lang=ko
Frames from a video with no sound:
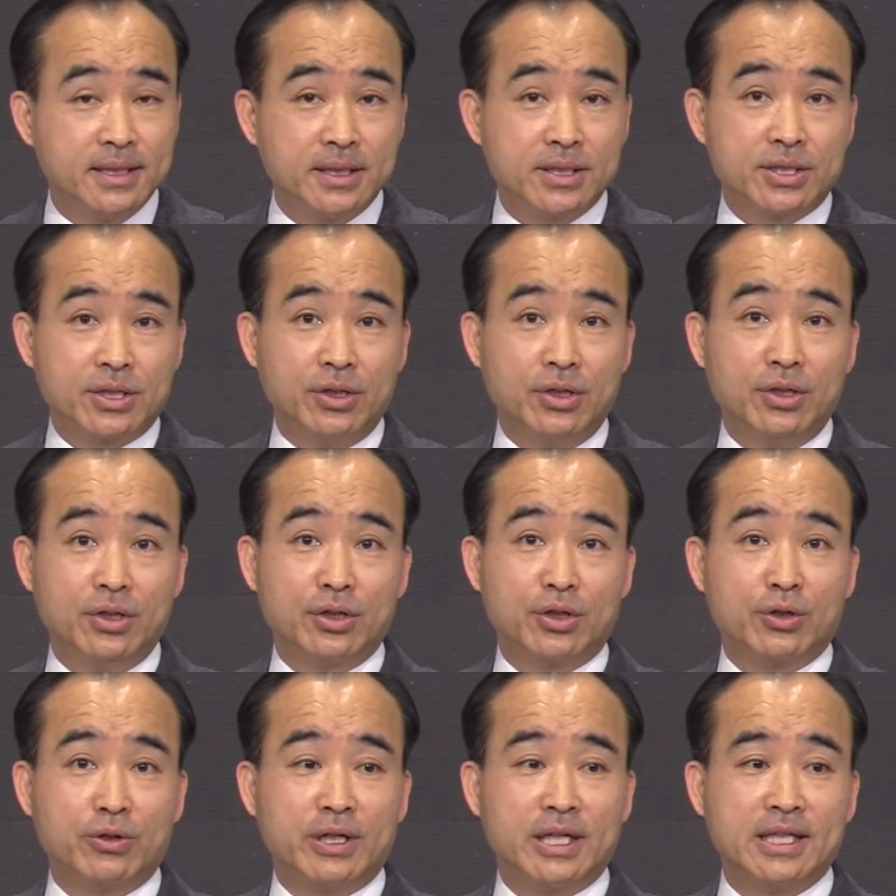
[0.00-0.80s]

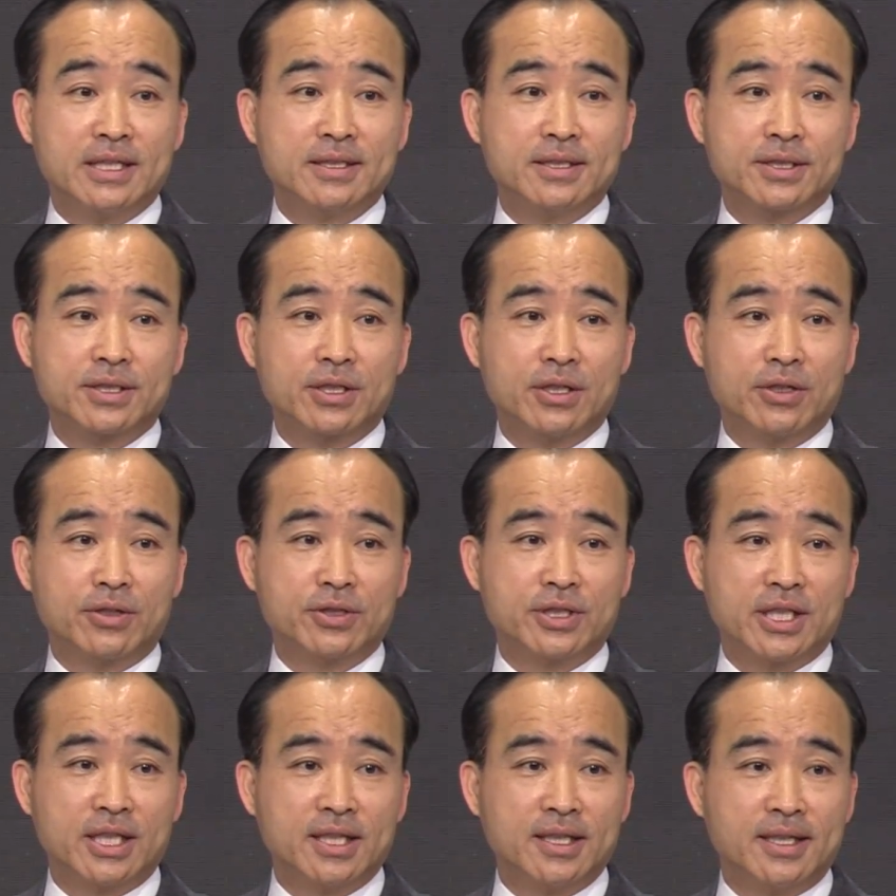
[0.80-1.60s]
설교하는
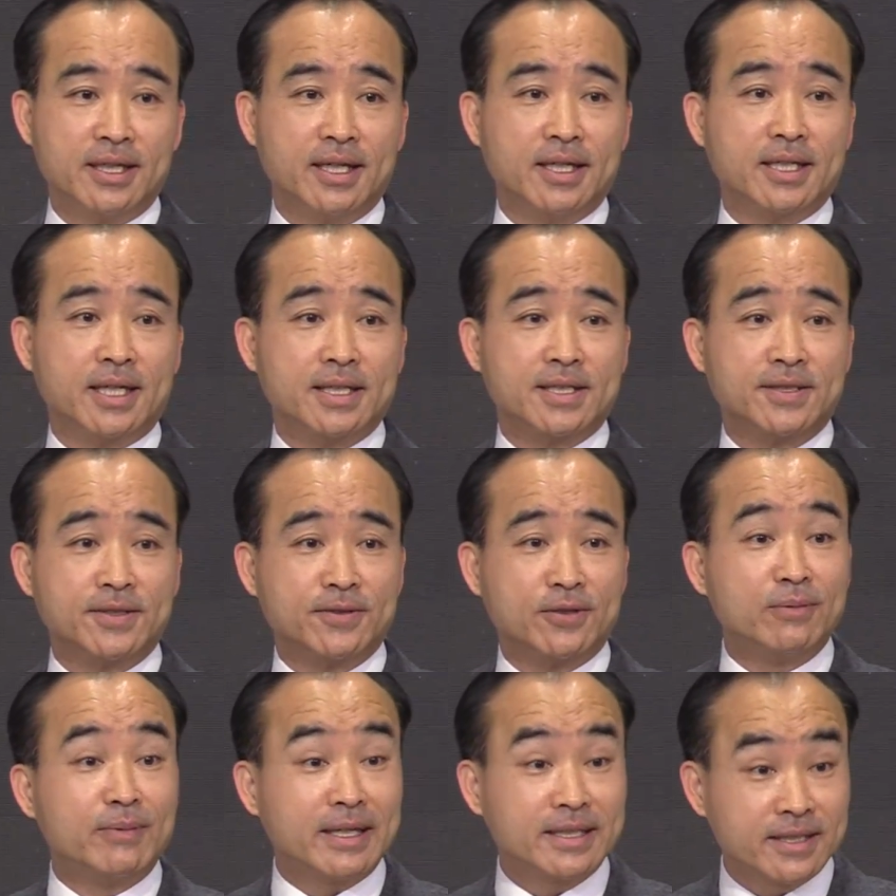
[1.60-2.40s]
설교자인 내
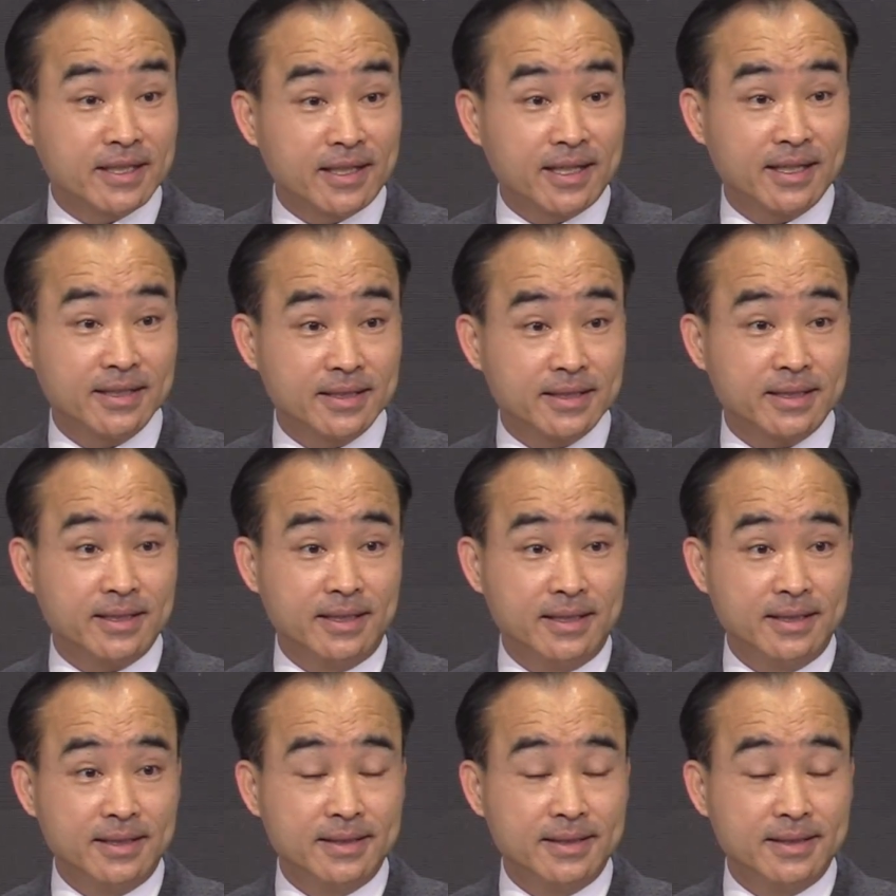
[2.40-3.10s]
자신도 마찬가지예요.